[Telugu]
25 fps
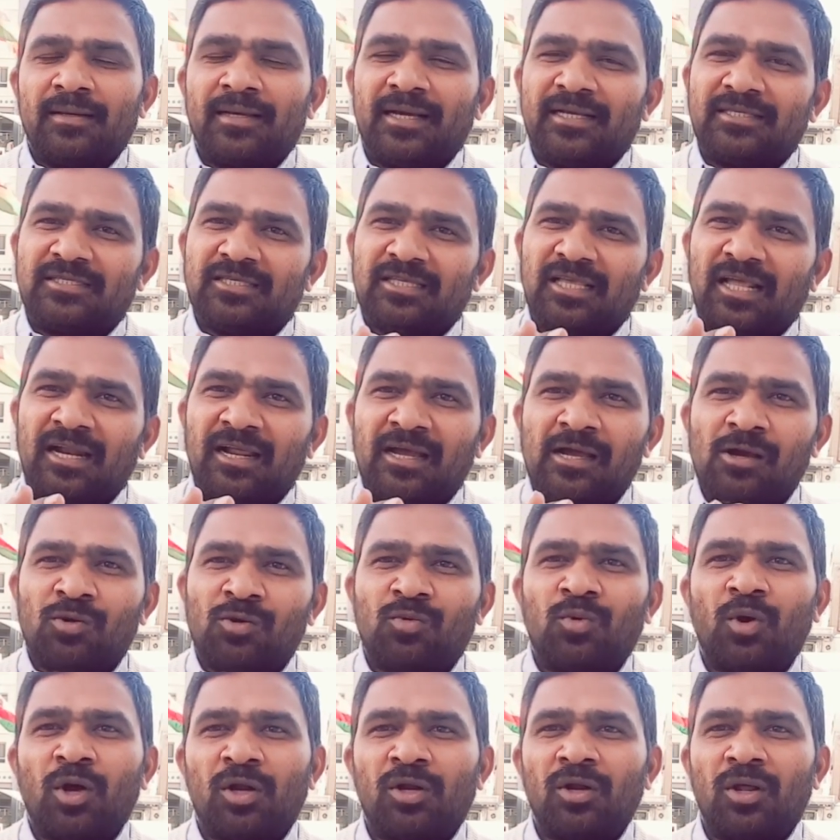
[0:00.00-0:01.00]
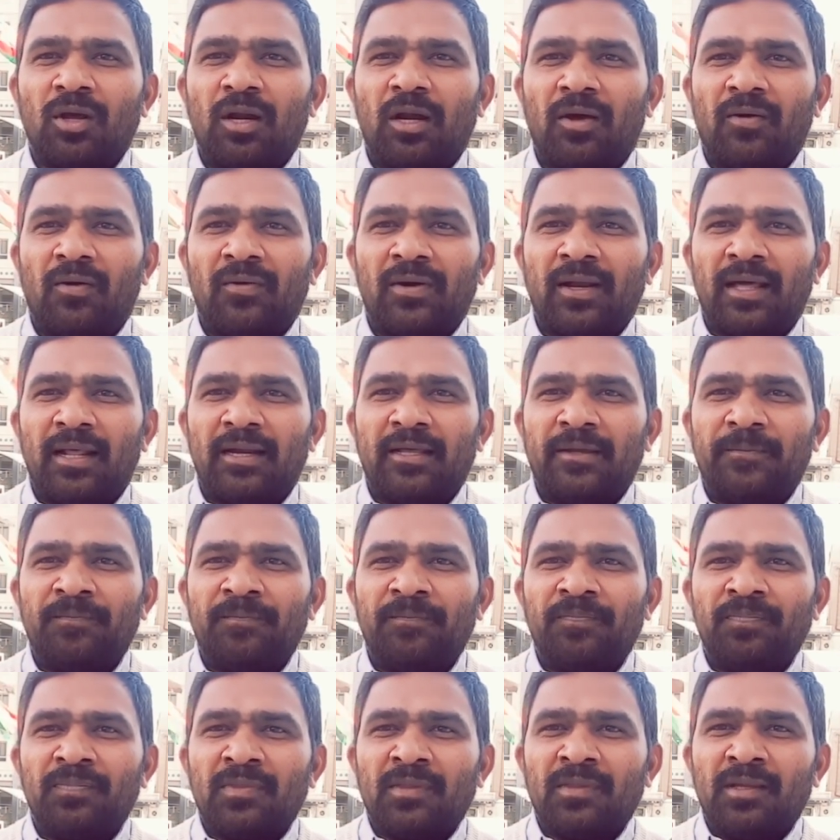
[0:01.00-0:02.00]
ఖచ్చితంగా కోర్టులు కూడా ఉండాలి
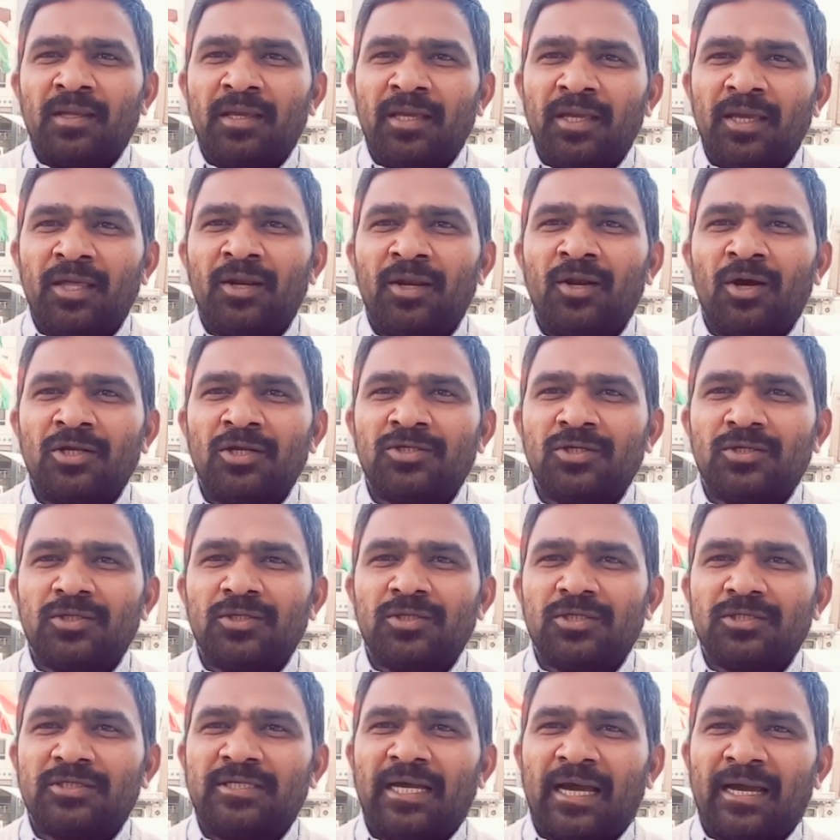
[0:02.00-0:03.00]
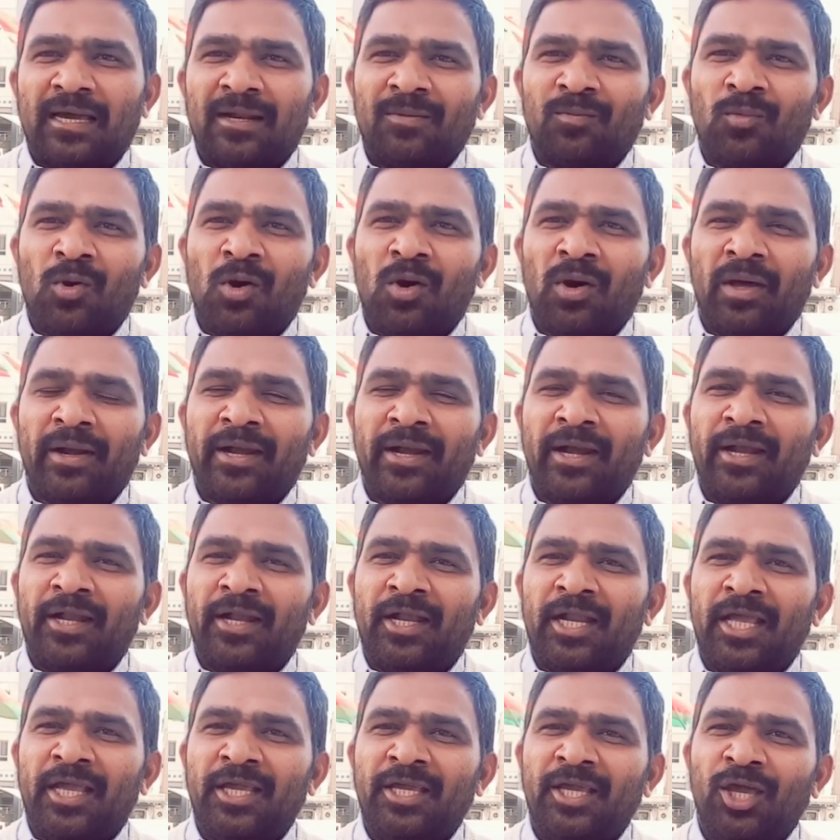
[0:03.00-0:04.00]
ఈరోజు జగన్మోహన్
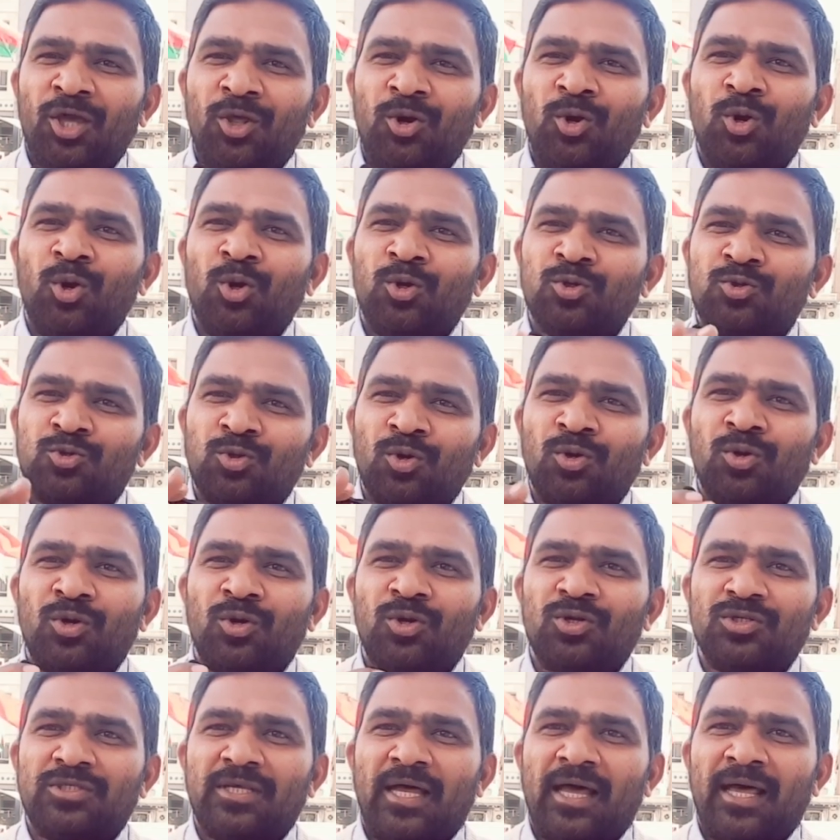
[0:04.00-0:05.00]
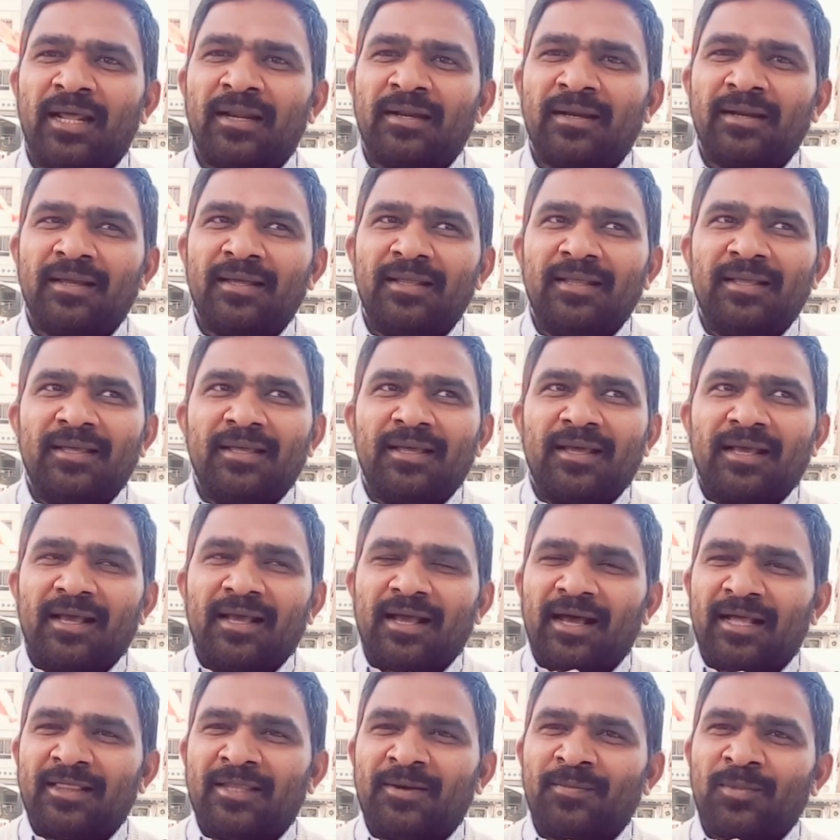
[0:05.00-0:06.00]
రెడ్డి ఈరుడు సూర్యుడు సార్
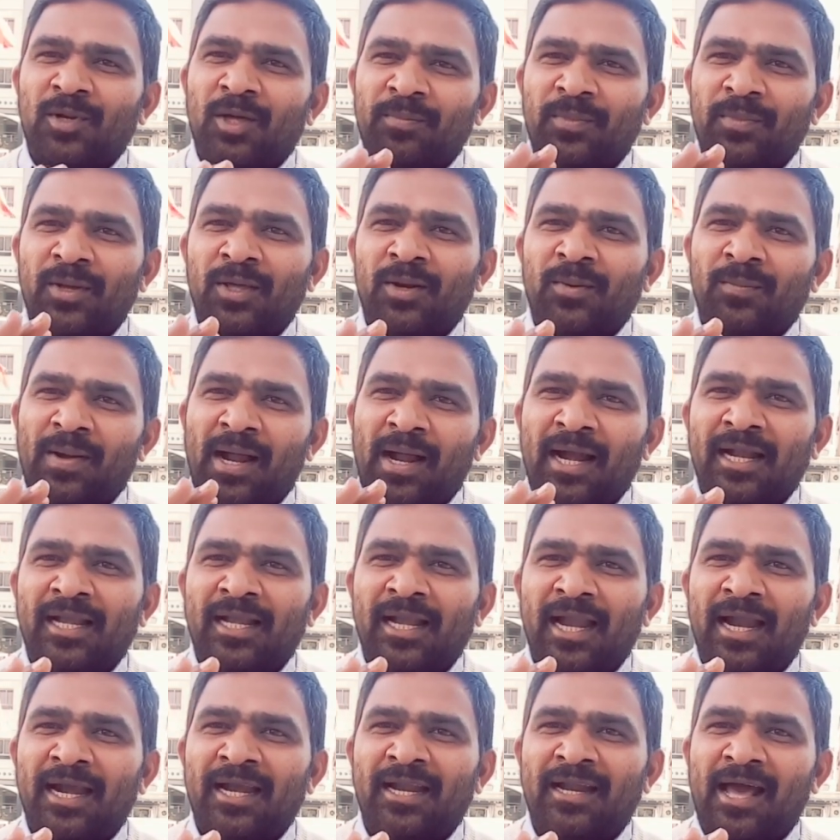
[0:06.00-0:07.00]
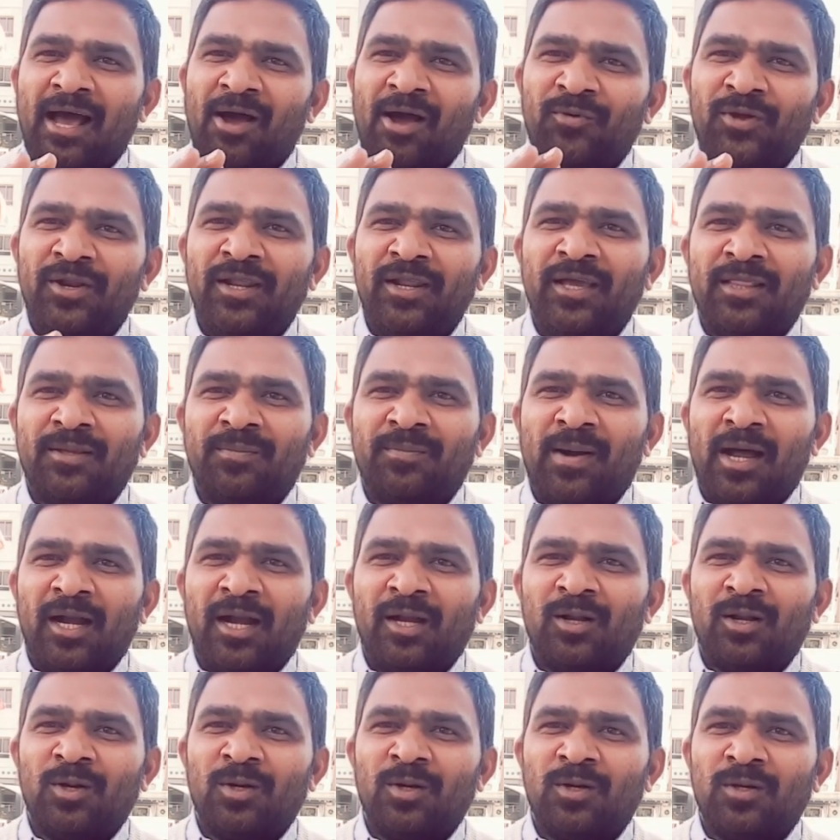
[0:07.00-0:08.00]
గతంలో మీరు మాట్లాడిన అవినీతి
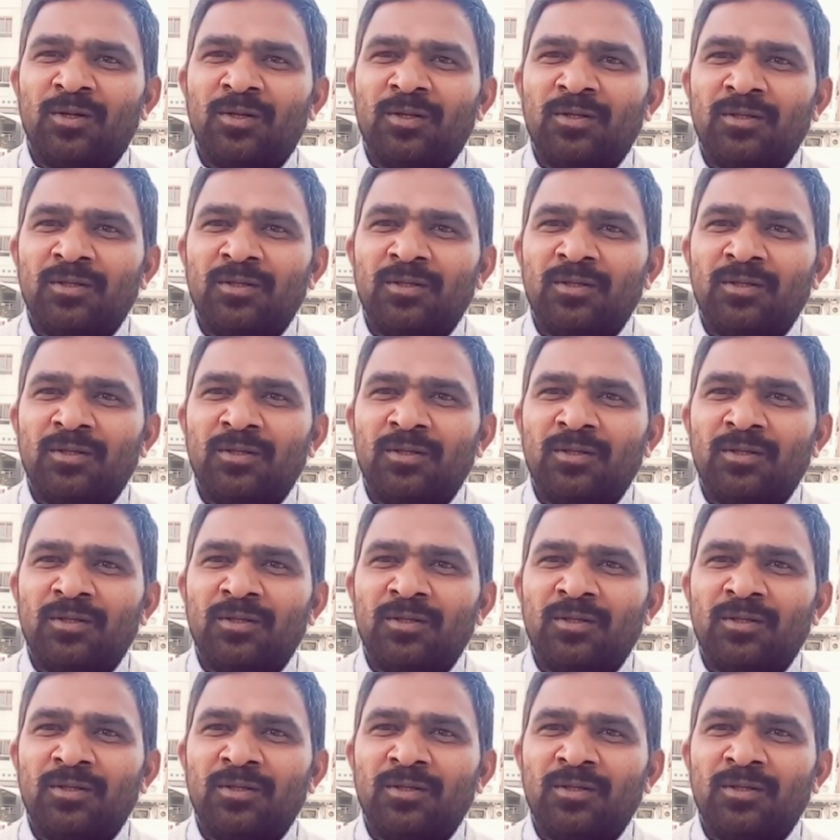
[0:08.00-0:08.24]
మాటలు